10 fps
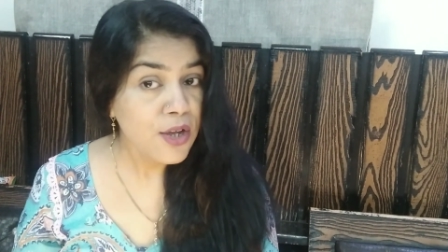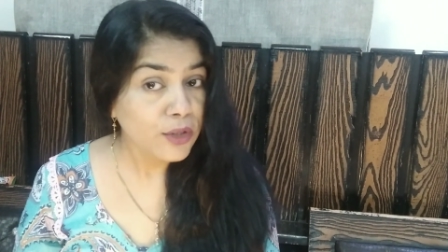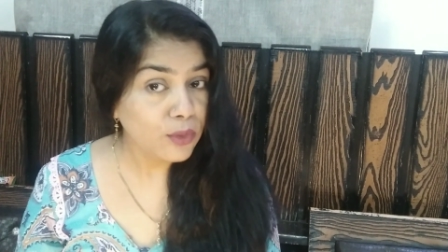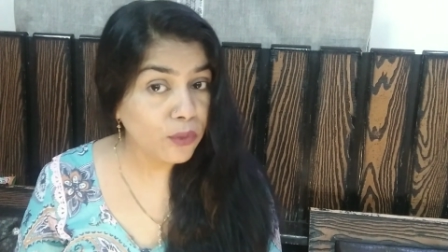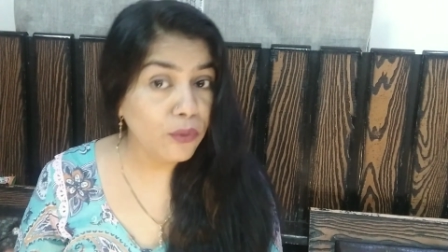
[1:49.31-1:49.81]

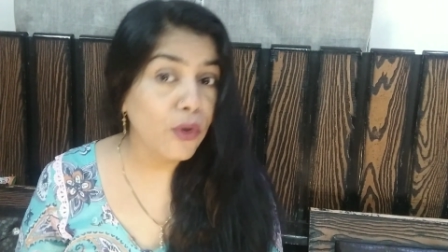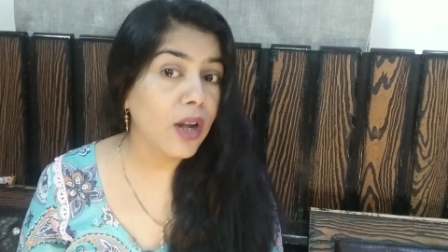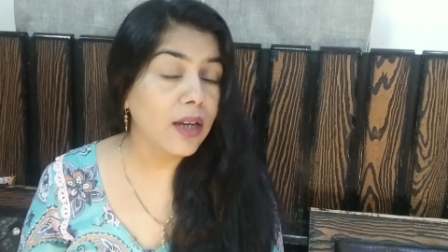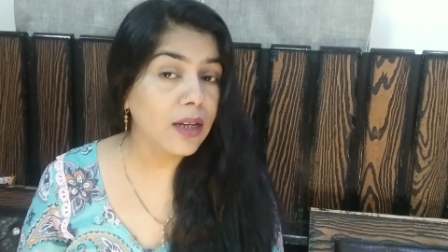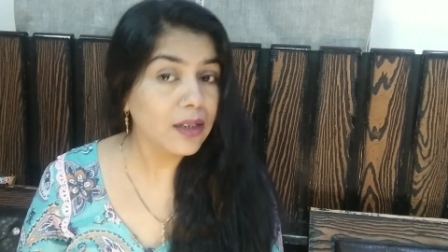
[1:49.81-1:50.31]
तो वो
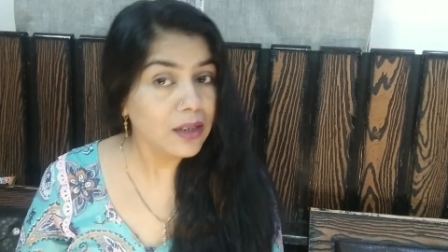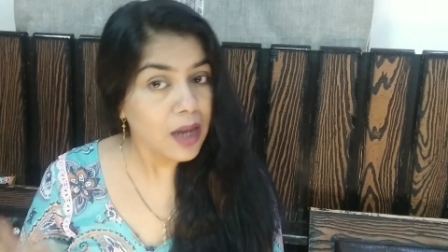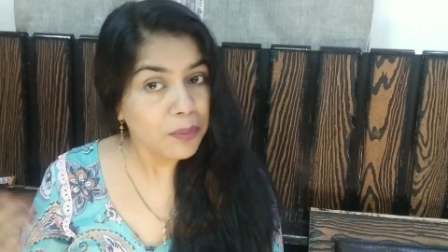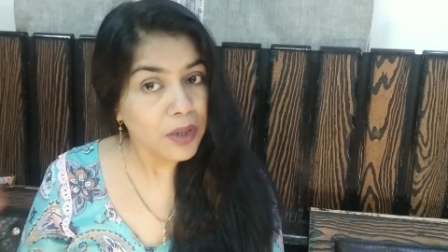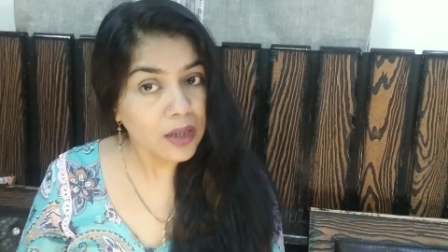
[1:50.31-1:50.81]
लगेगा कि
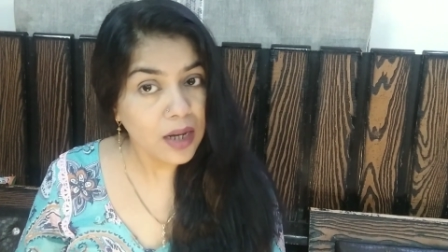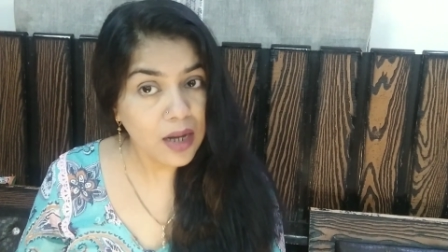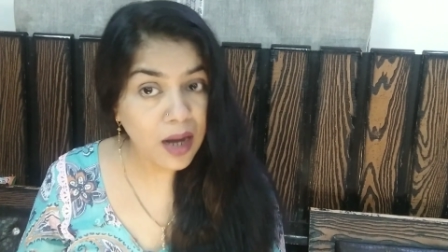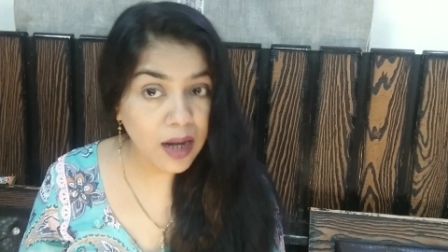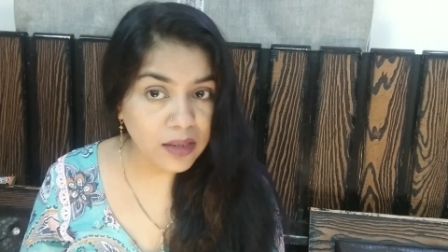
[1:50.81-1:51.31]
आपने कहीं
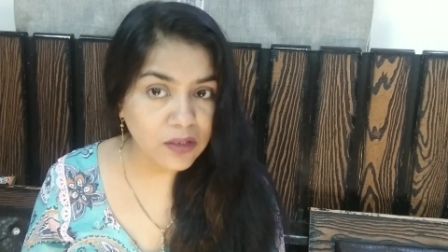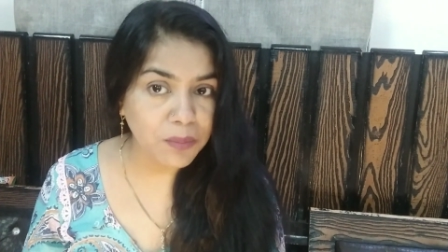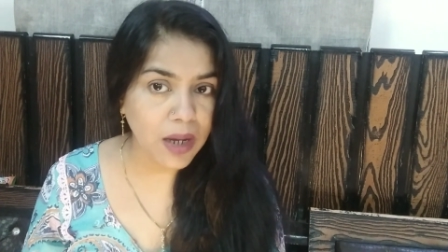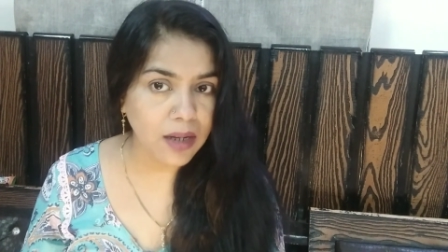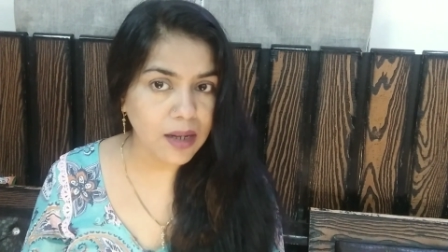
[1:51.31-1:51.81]
हेयर
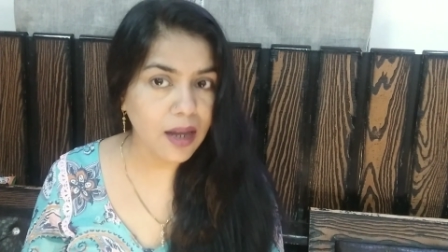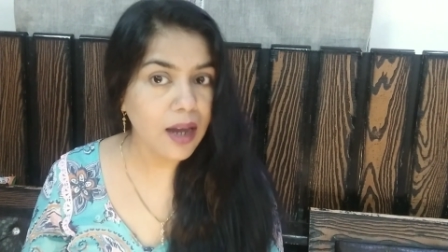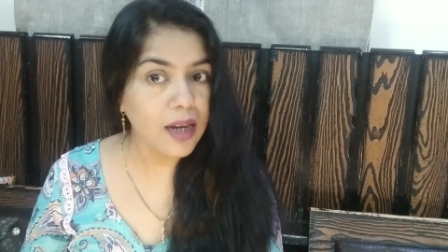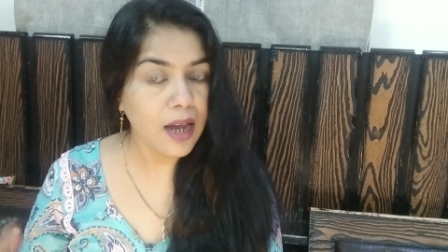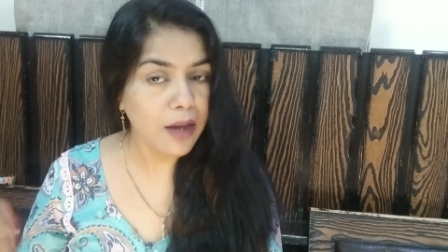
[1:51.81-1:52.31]
स्पा लिया
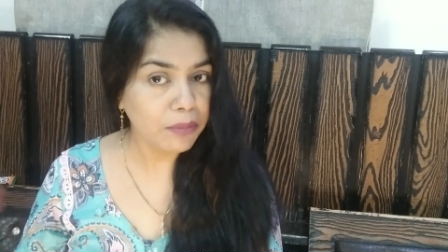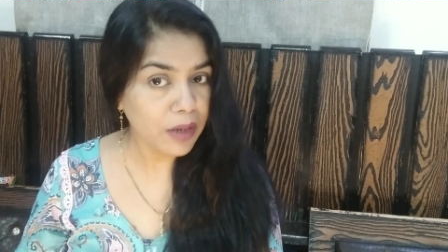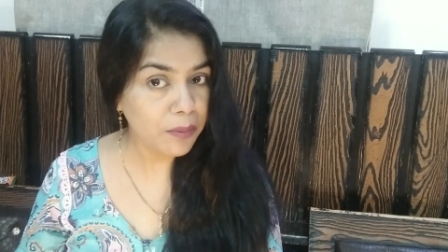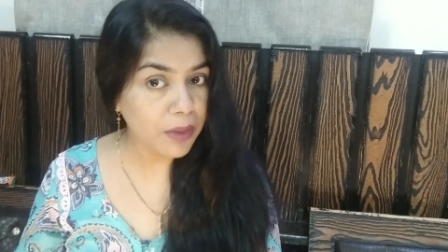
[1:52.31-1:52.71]
है या आपके